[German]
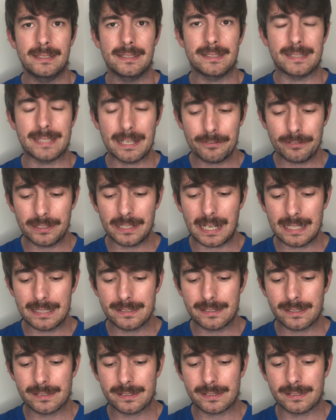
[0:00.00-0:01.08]
sehr viel
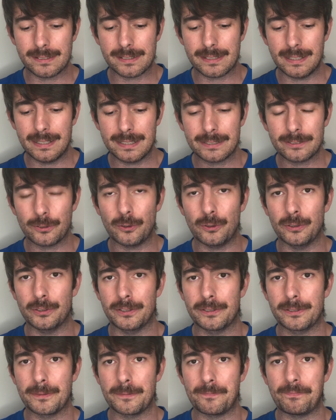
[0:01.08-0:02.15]
Einsatz gezeigt
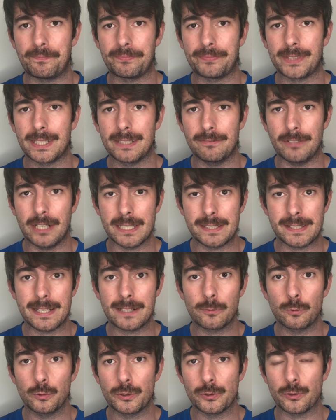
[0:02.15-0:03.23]
und war sehr
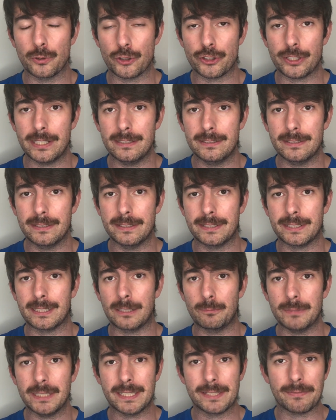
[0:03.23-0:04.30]
gut zur Stelle. Ich
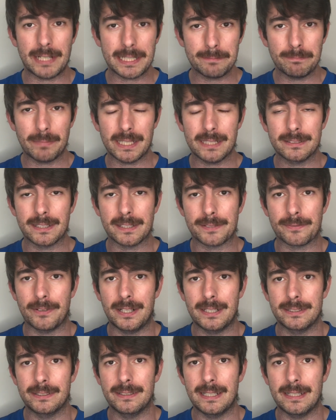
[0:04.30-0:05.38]
glaube, die zweiten Bälle, das
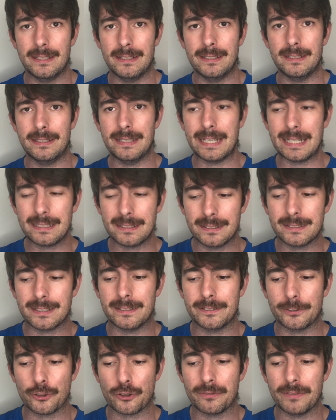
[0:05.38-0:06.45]
war eine
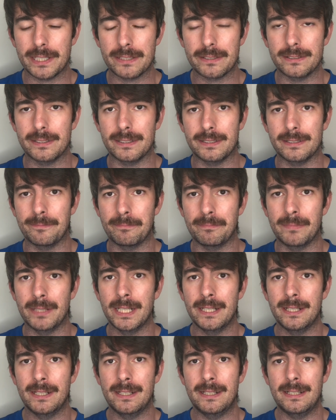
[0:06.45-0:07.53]
eklatante Schwäche im
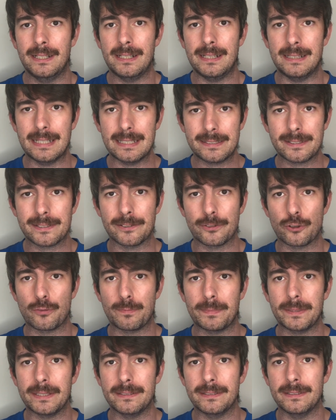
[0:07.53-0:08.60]
letzten
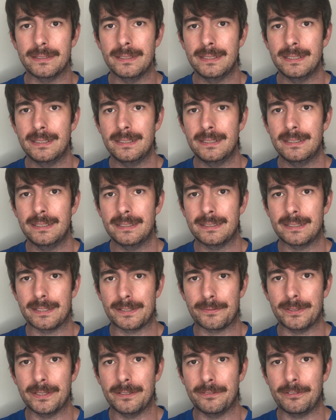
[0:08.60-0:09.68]
Spiel,
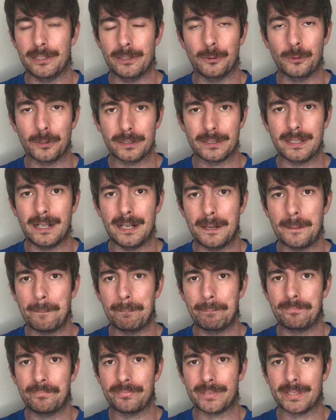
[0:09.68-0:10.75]
das wir verloren
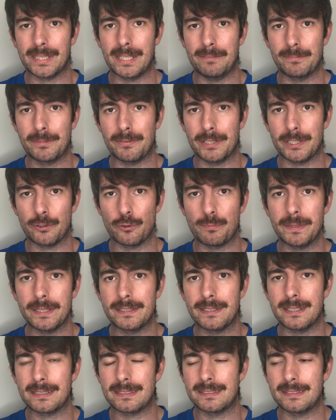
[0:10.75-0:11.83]
haben, am zweiten
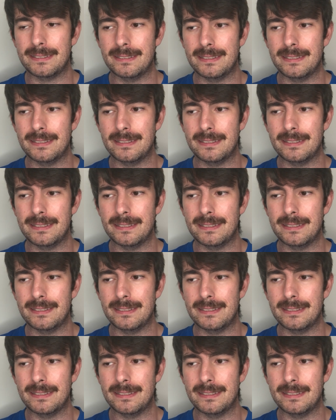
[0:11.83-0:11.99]
Spieltag.